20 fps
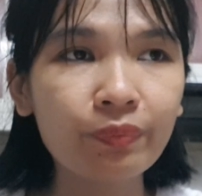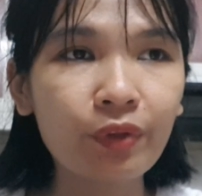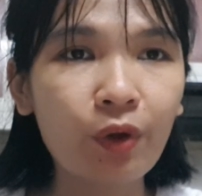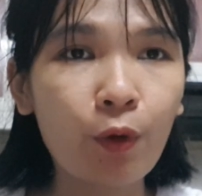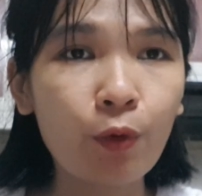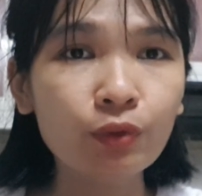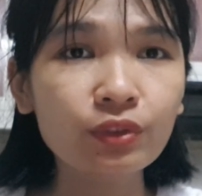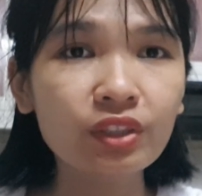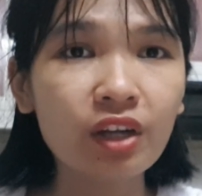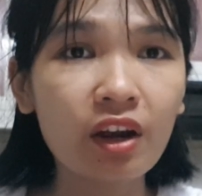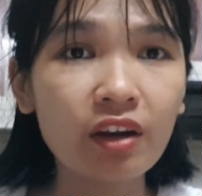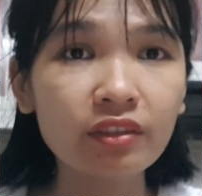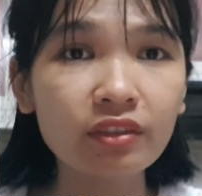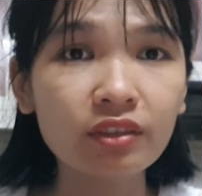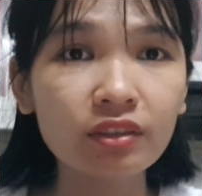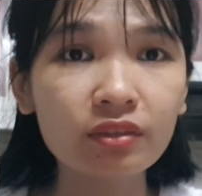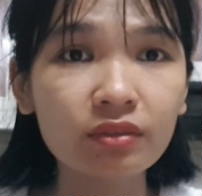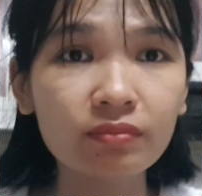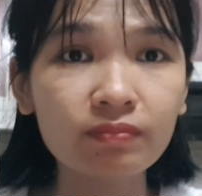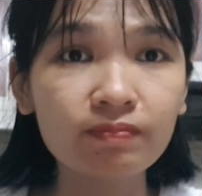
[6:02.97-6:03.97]
hỗ trợ
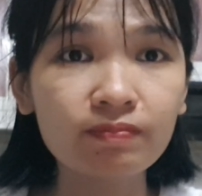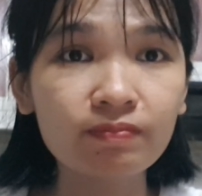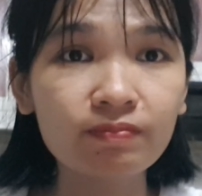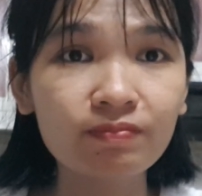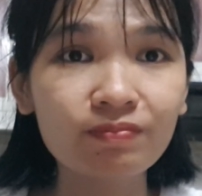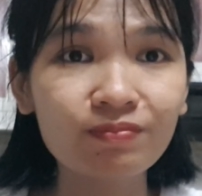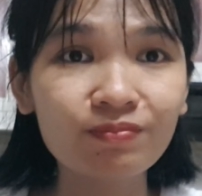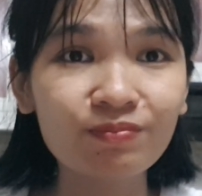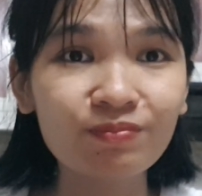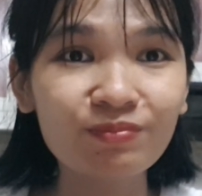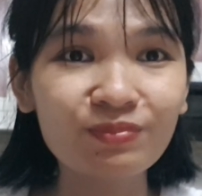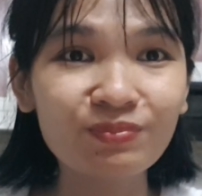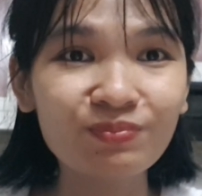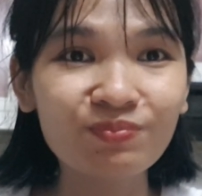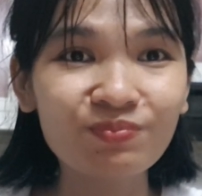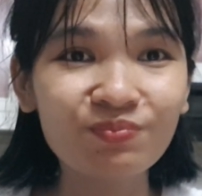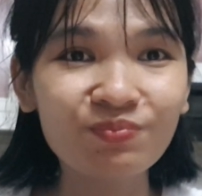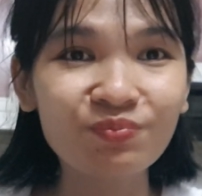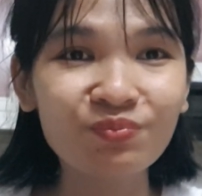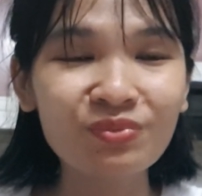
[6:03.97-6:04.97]
được
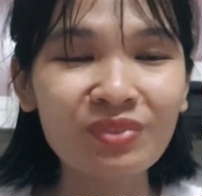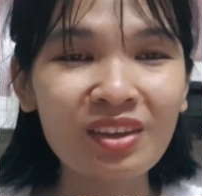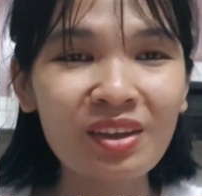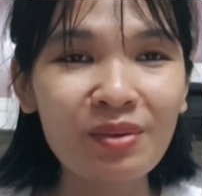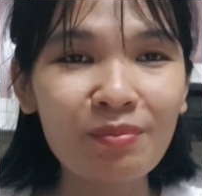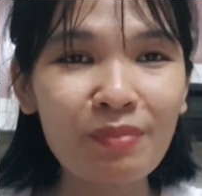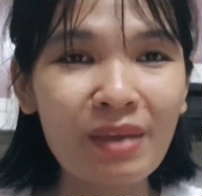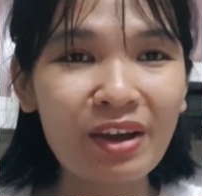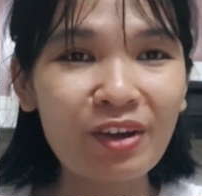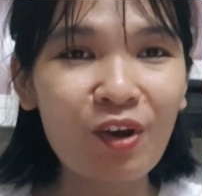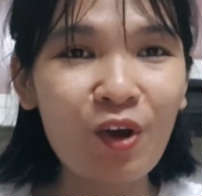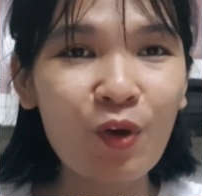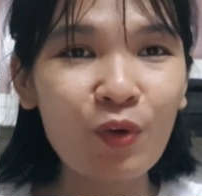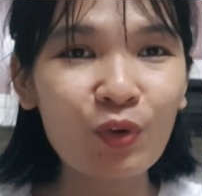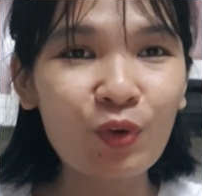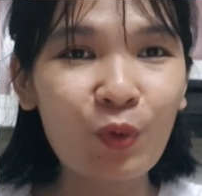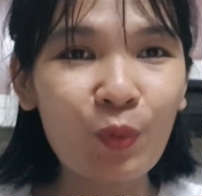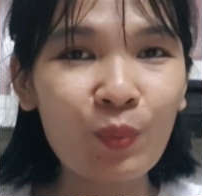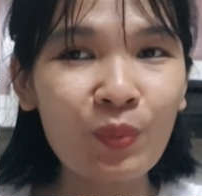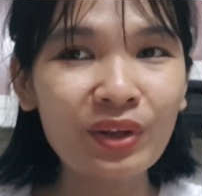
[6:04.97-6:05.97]
um, bà
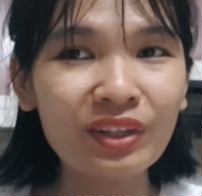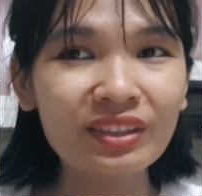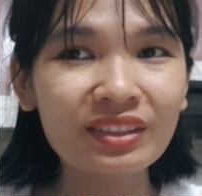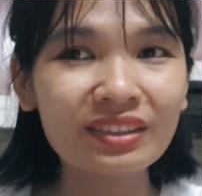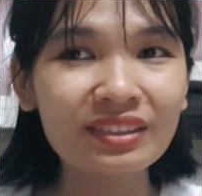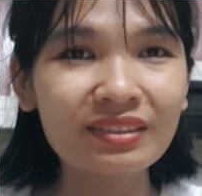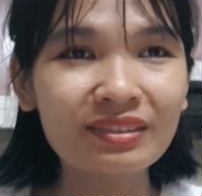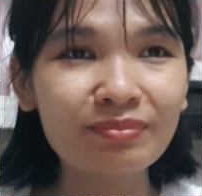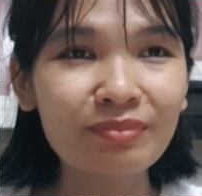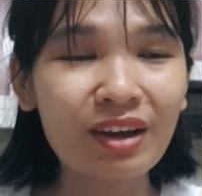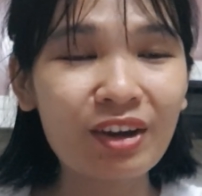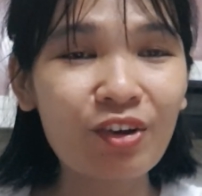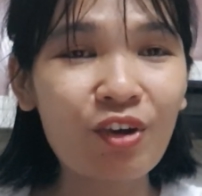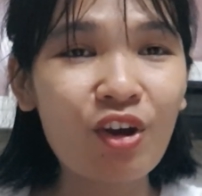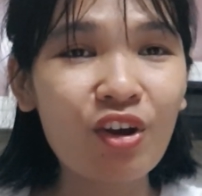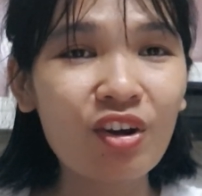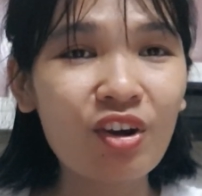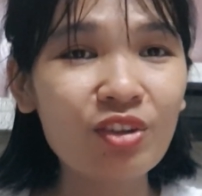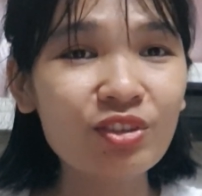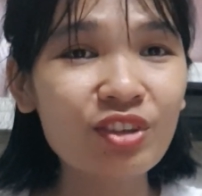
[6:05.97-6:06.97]
con của mình bà
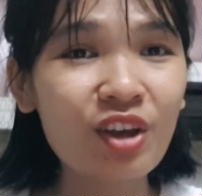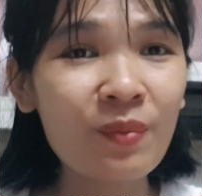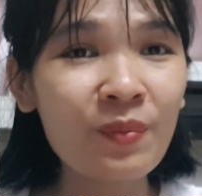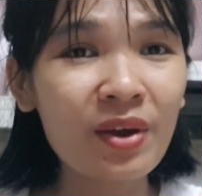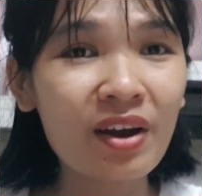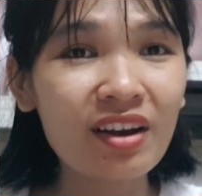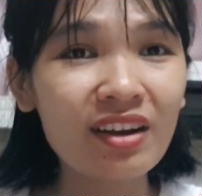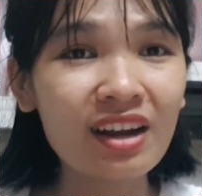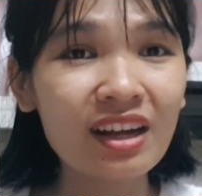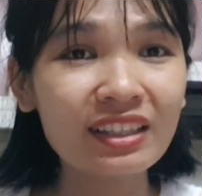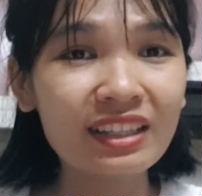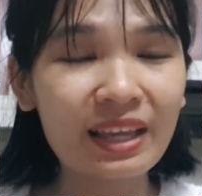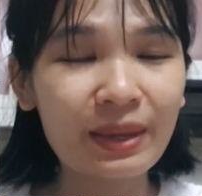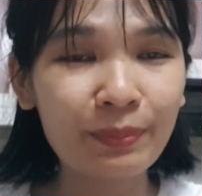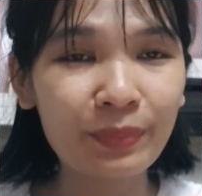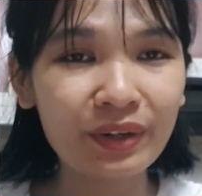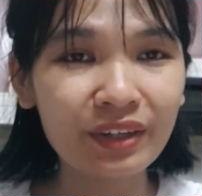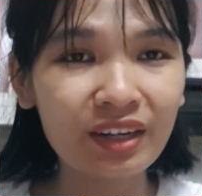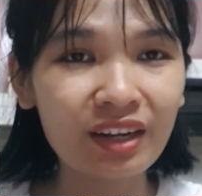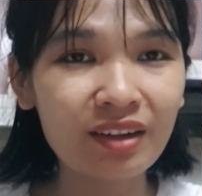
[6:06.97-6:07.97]
con lối xóm ở gần nhà
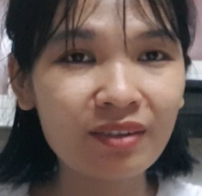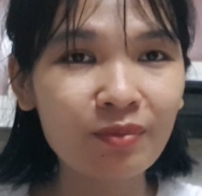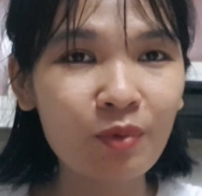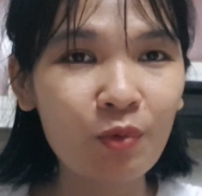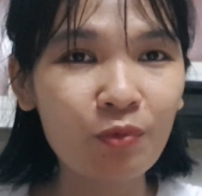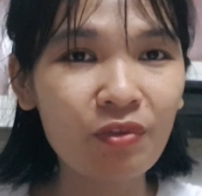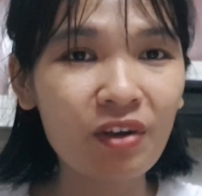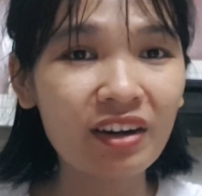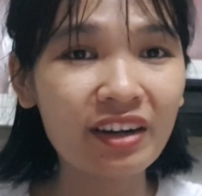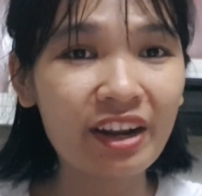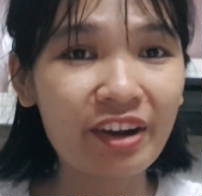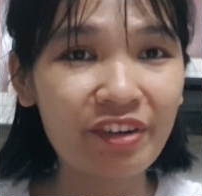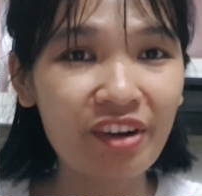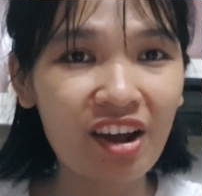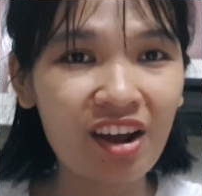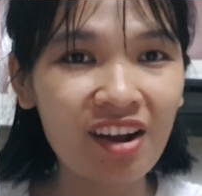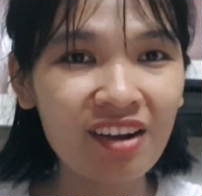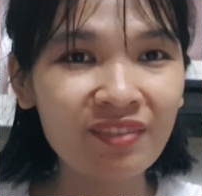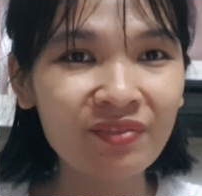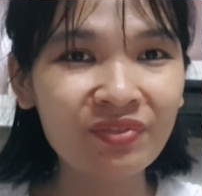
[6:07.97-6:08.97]
mình đó một phần nào
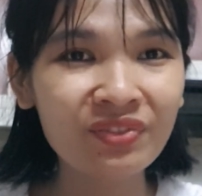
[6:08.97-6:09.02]
đó